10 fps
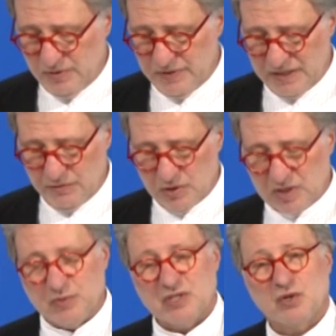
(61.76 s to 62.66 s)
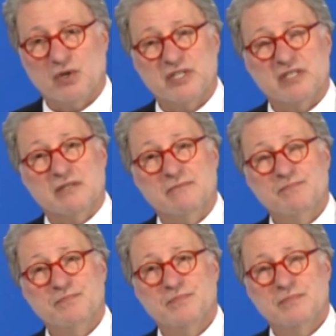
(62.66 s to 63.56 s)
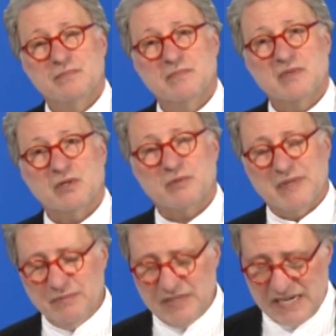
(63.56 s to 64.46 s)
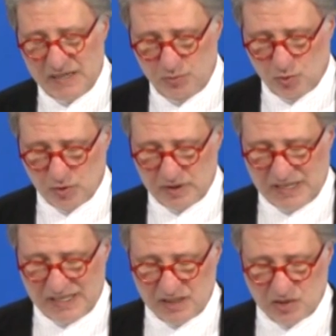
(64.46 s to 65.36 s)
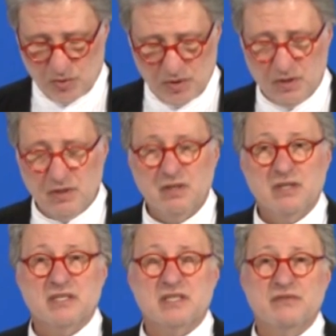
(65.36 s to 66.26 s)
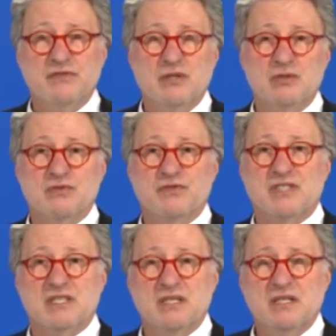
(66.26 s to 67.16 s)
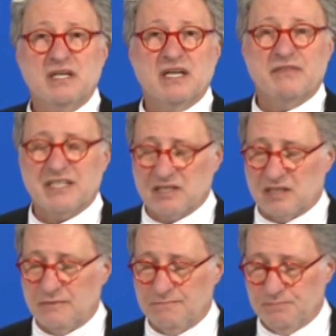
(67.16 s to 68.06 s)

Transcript: bewegen wir uns bis heute. Aus welchem Nährboden also ist die Philosophie erwachsen?